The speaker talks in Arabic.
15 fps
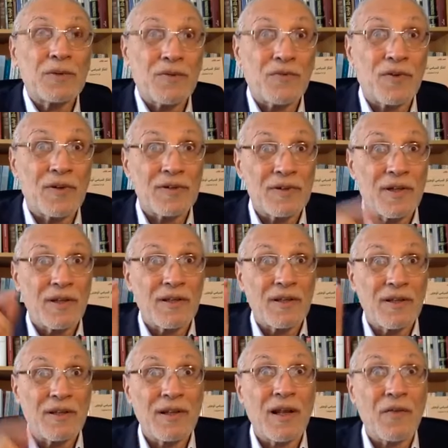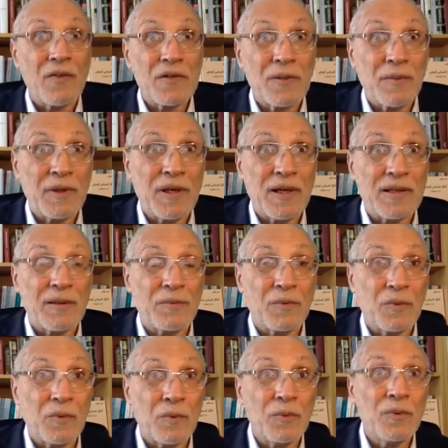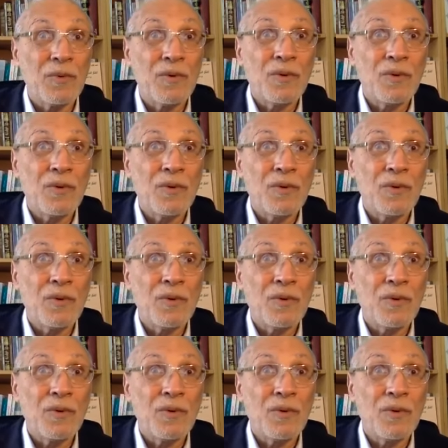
صفر سنة 73 كتبته